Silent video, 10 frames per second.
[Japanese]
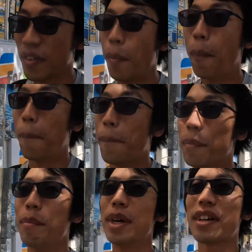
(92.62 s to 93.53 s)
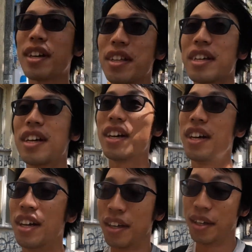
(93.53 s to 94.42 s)
うん、まあ、なかなか、
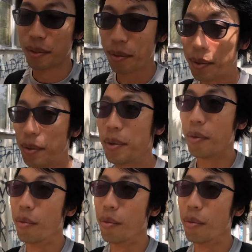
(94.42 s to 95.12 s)
お